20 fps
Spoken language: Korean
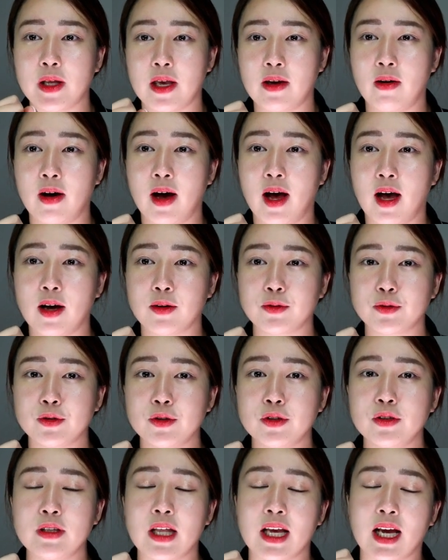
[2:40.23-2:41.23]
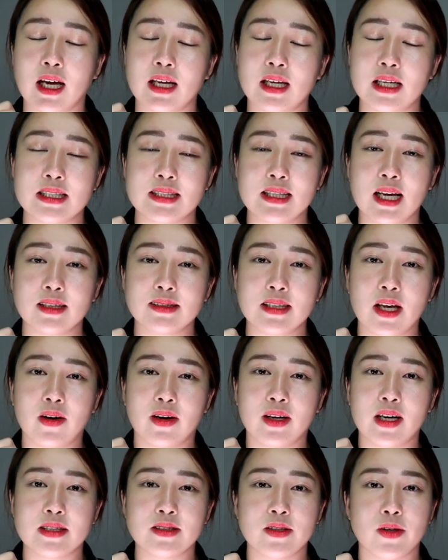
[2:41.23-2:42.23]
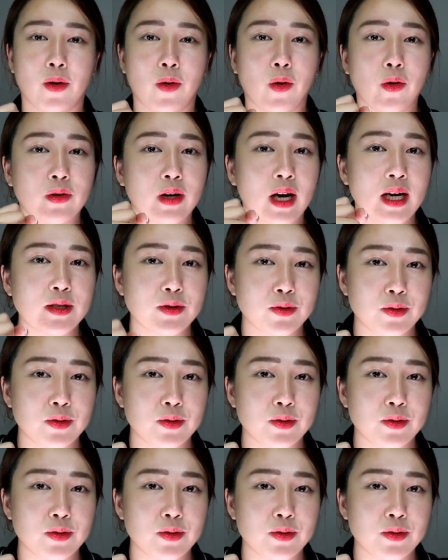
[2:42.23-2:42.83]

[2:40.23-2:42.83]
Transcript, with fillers: 대화하고 내가 일상생활에서 영어를 할